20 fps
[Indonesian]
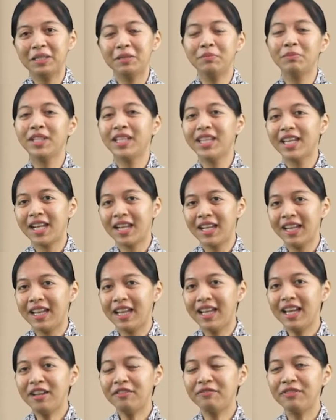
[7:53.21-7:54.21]

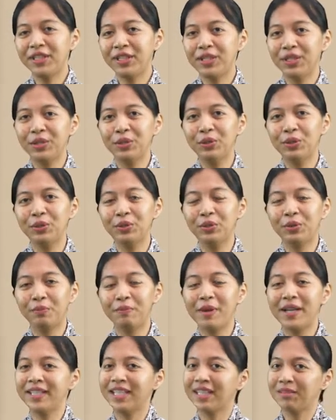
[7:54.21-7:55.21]
demikianlah video
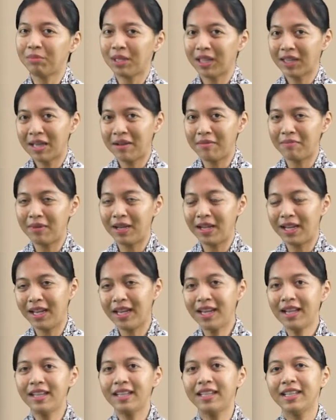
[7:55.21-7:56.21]
bagian
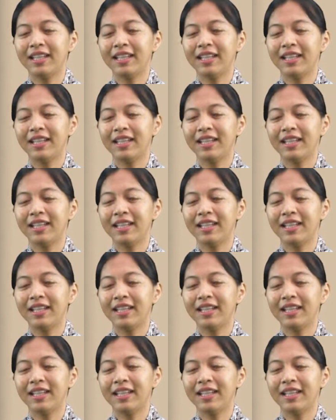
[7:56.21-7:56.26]
pertama